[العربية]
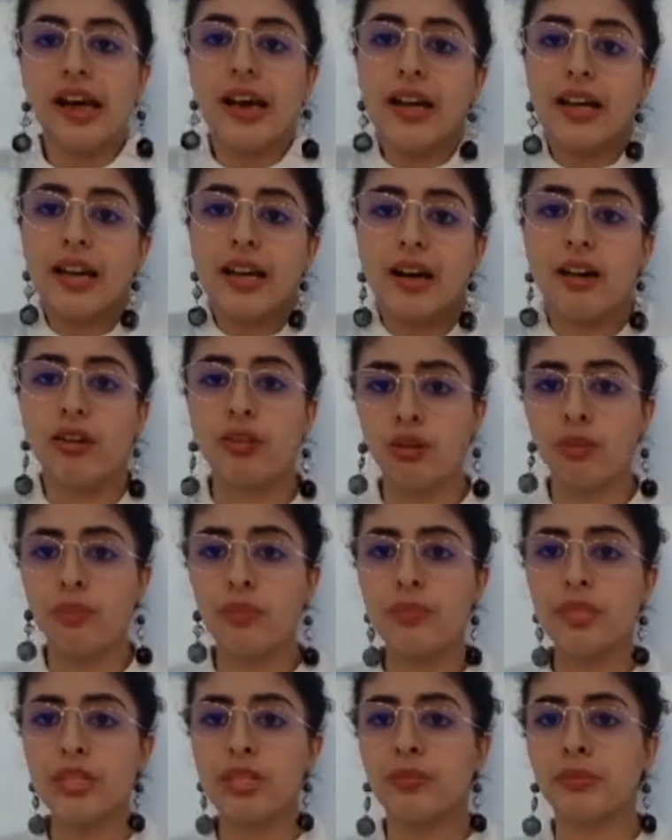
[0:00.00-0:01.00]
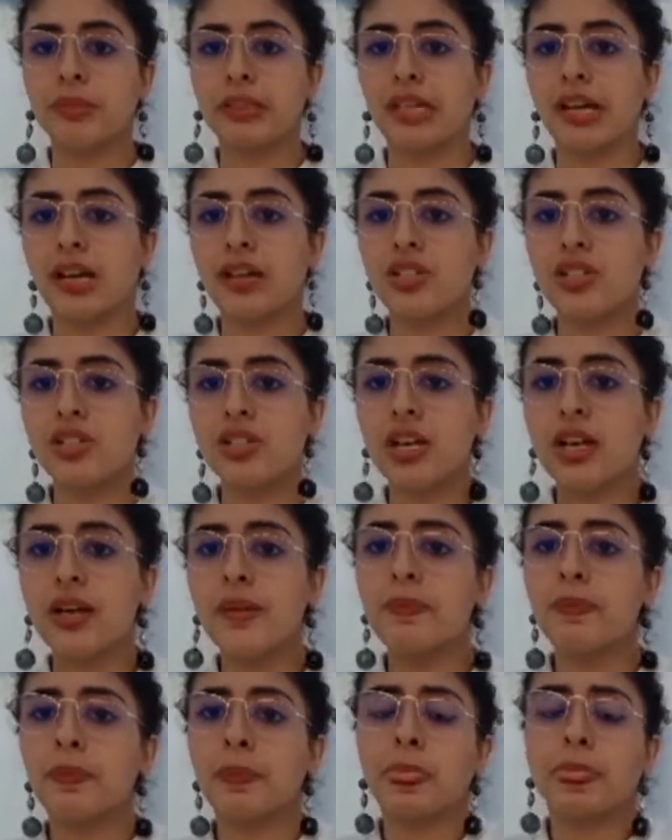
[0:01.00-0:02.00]
اكهو مينا متغشه
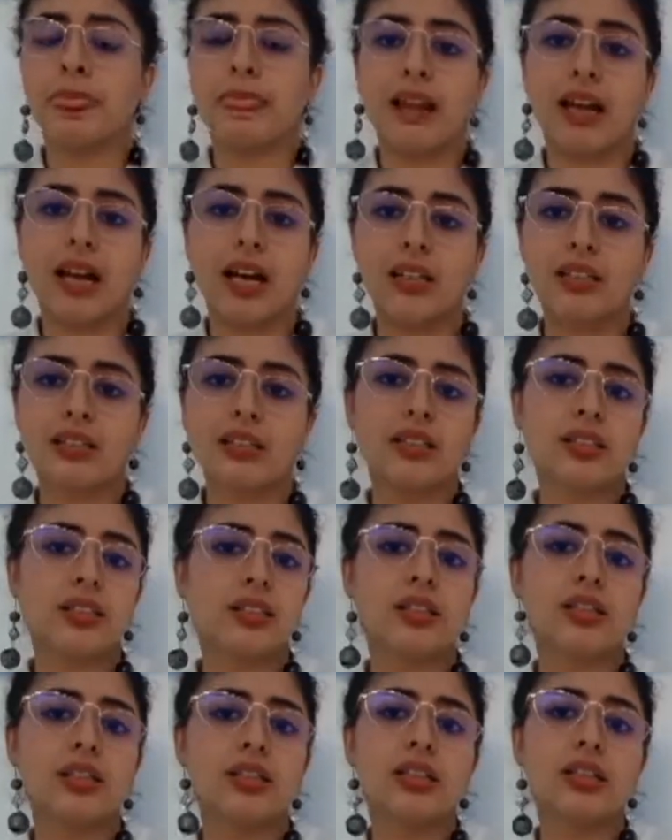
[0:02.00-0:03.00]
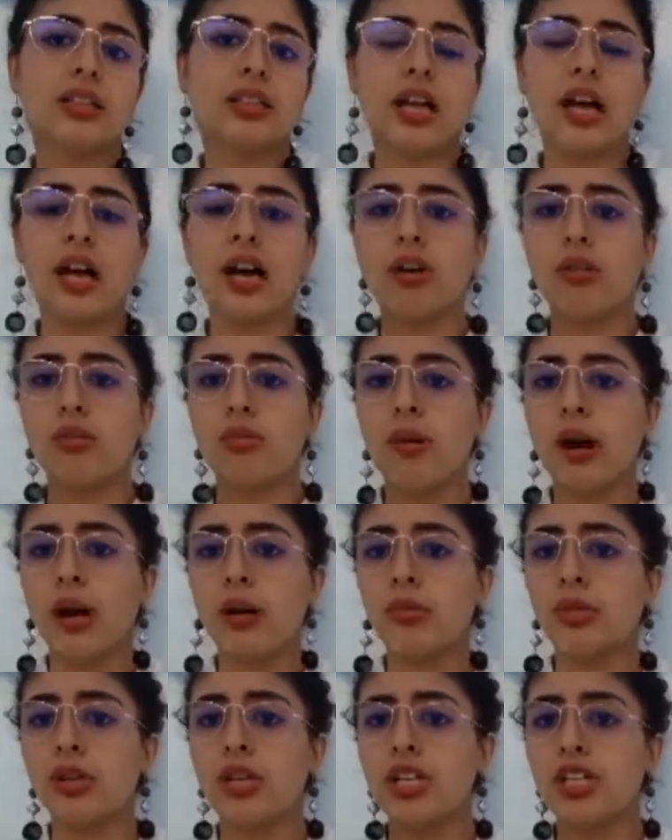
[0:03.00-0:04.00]
خاطر كهو ما
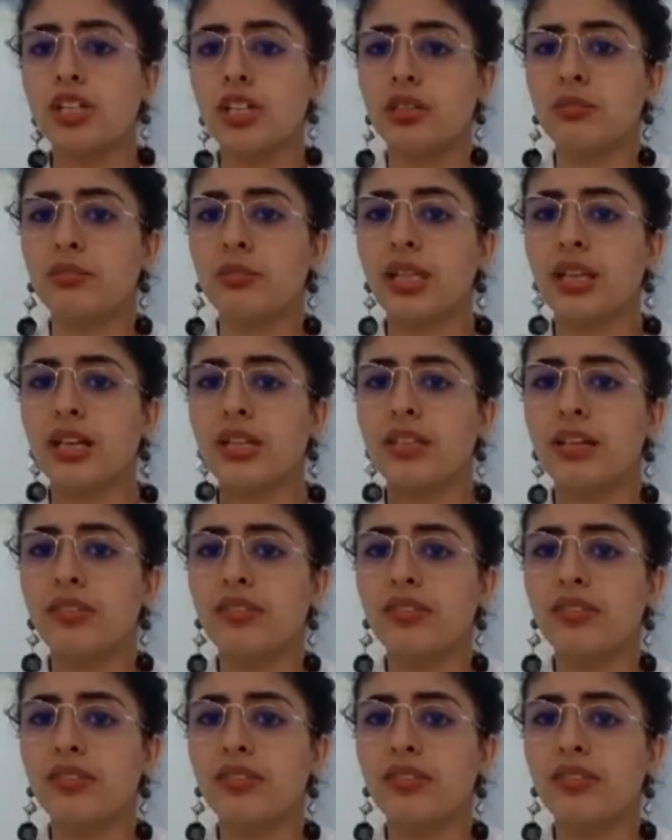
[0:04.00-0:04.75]
عملوا لهش عيد ميلادها